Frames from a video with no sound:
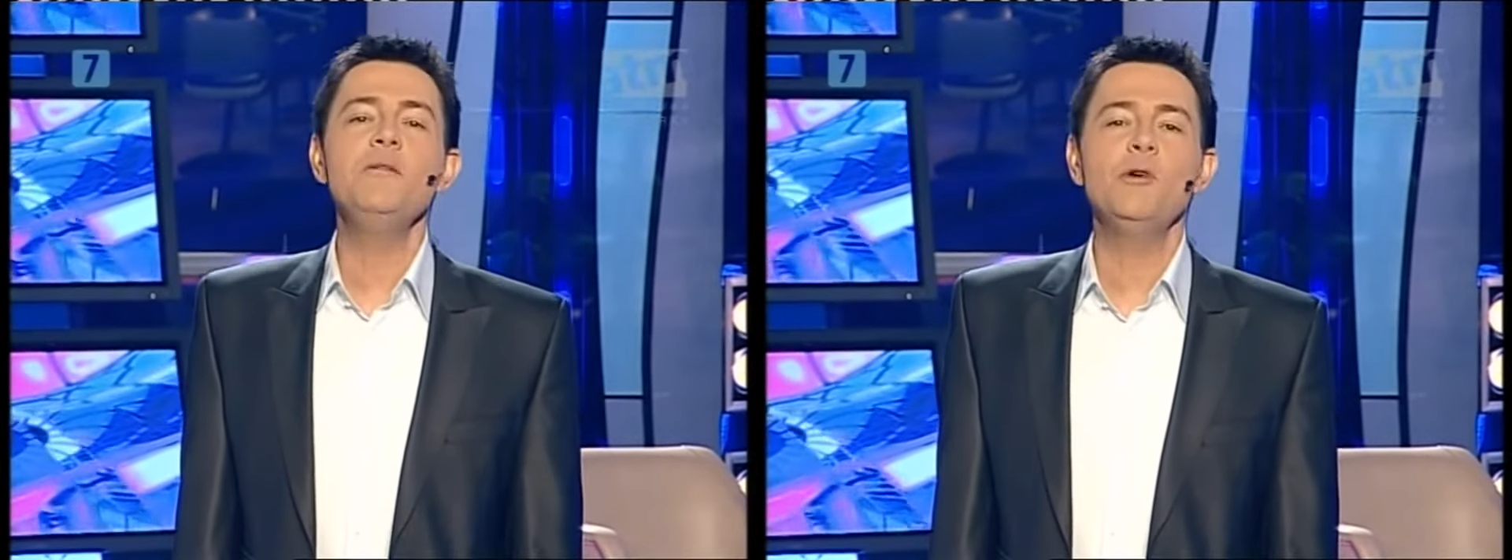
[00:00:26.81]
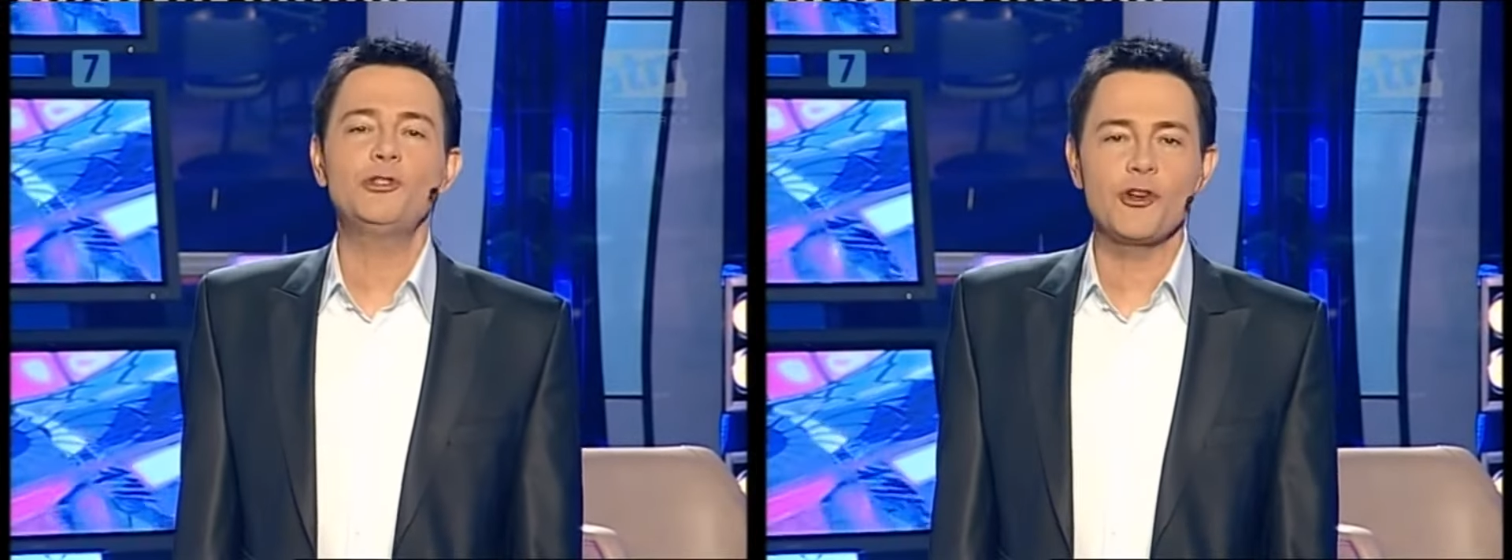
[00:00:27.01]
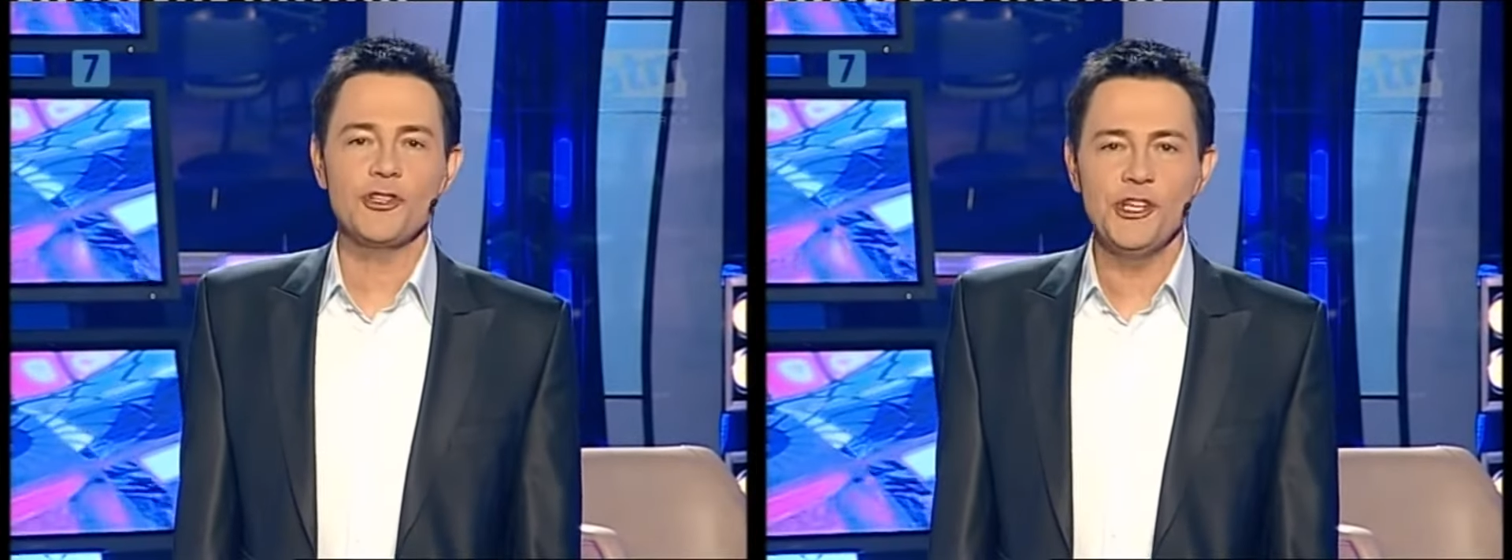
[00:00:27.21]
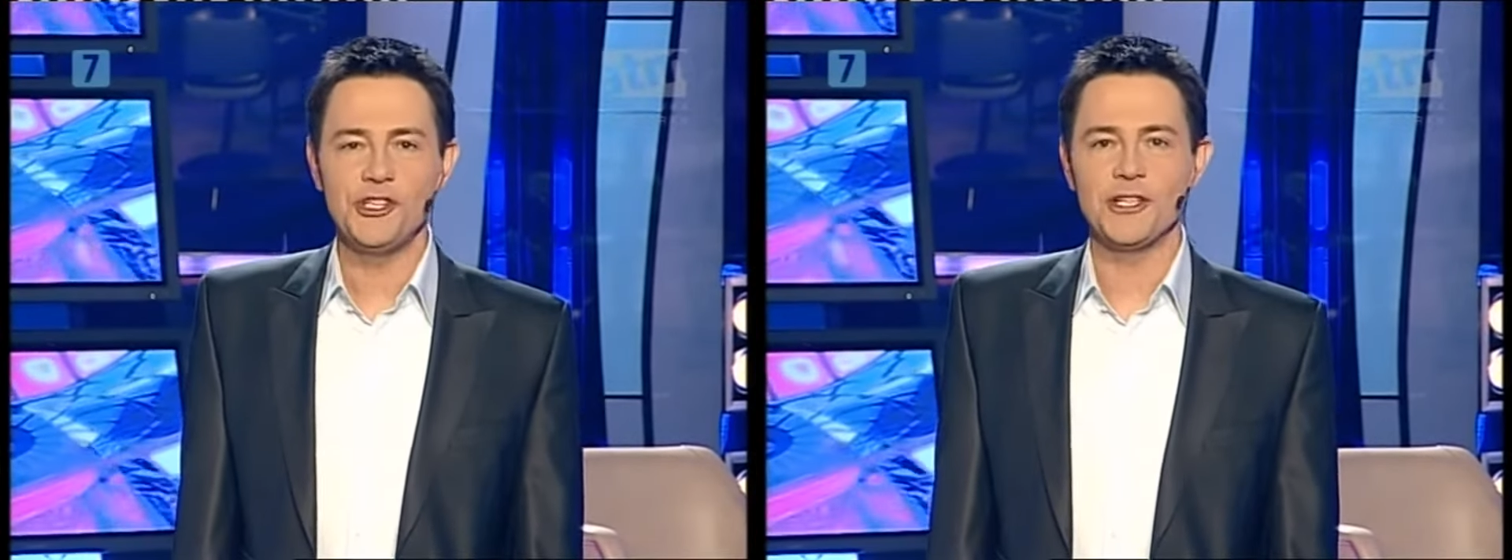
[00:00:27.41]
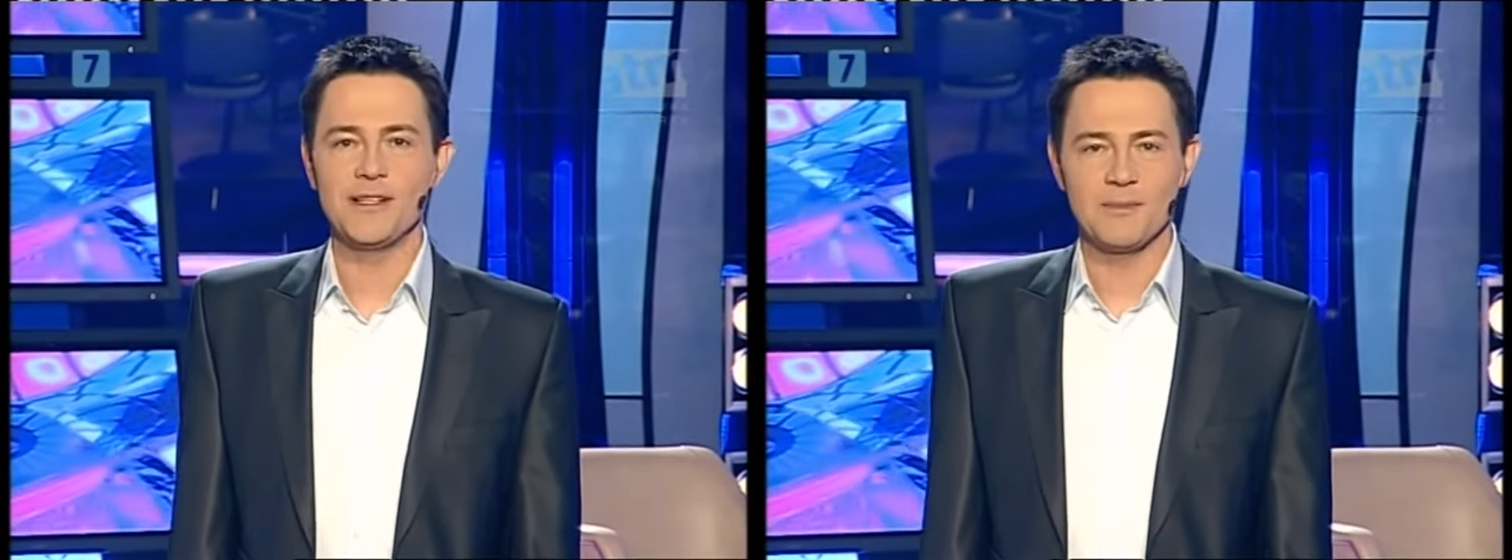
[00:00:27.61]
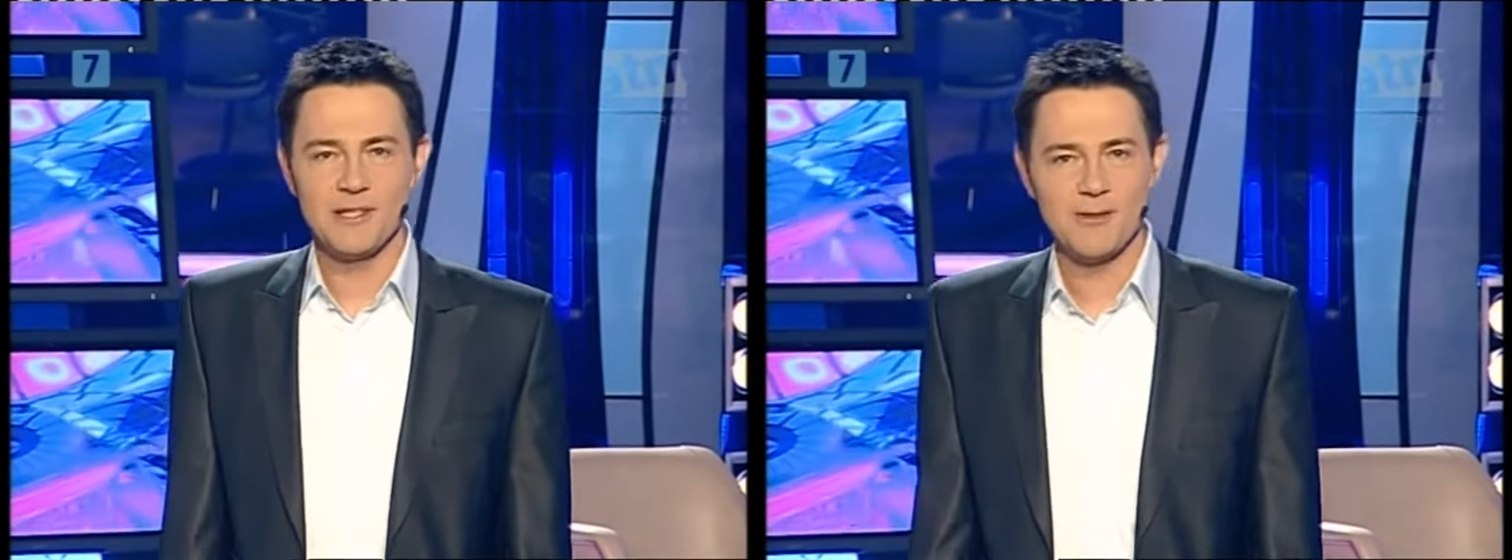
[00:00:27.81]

i motorniczy z